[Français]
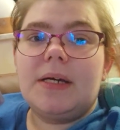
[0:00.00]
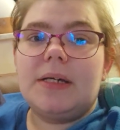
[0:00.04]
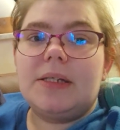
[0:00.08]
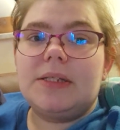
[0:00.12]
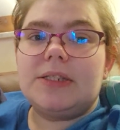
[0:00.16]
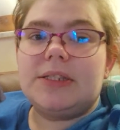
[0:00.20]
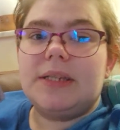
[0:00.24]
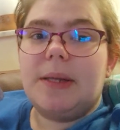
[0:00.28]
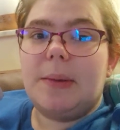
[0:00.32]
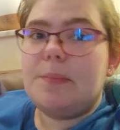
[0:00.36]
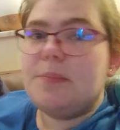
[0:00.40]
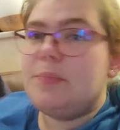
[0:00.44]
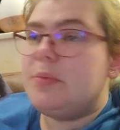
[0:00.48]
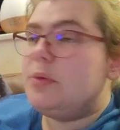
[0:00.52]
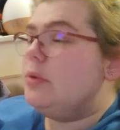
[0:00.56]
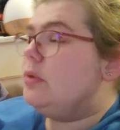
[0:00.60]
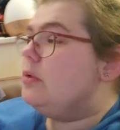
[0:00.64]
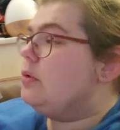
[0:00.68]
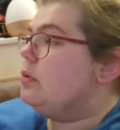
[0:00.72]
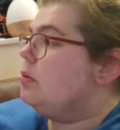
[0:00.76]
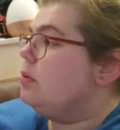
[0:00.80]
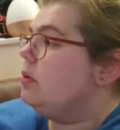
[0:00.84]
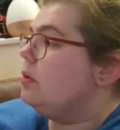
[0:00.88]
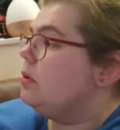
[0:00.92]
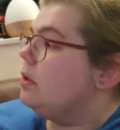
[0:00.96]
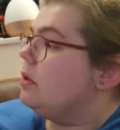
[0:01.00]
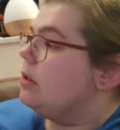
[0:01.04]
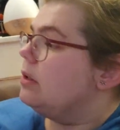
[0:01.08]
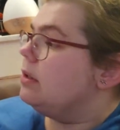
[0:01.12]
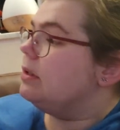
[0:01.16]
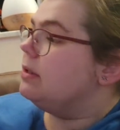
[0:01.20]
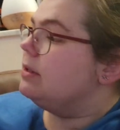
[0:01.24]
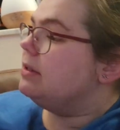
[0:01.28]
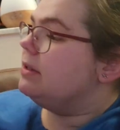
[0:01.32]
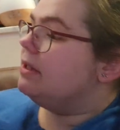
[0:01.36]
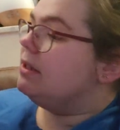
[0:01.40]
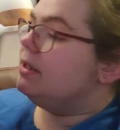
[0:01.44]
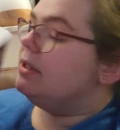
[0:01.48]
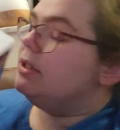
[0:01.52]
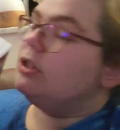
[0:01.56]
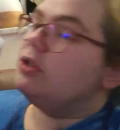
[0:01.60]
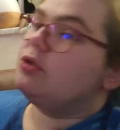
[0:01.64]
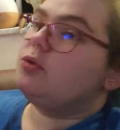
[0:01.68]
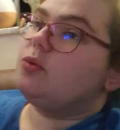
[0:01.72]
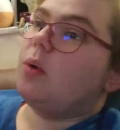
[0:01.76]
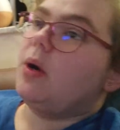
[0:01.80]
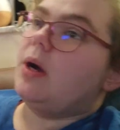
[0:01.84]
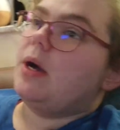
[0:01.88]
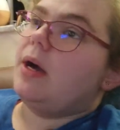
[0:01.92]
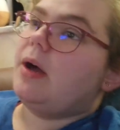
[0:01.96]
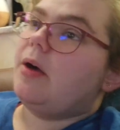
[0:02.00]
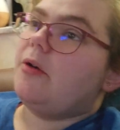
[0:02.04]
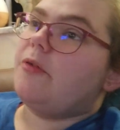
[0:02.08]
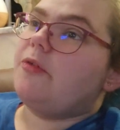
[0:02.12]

J'aime beaucoup euh, cette histoire.